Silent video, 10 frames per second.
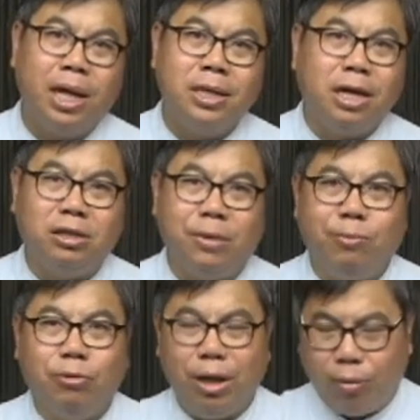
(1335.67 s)
上帝
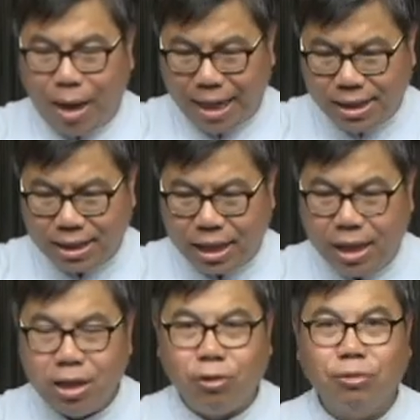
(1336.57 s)
不会画一个
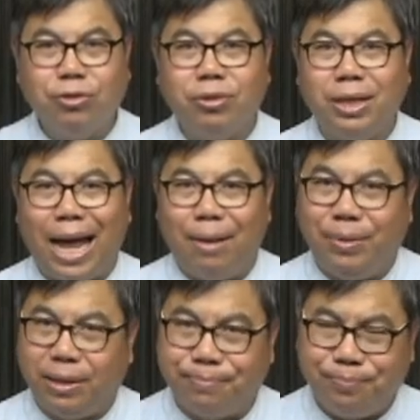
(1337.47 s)
空中的大
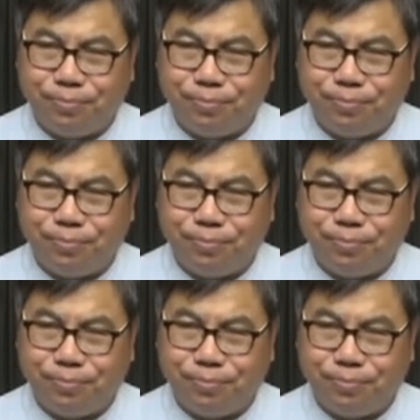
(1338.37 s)
饼，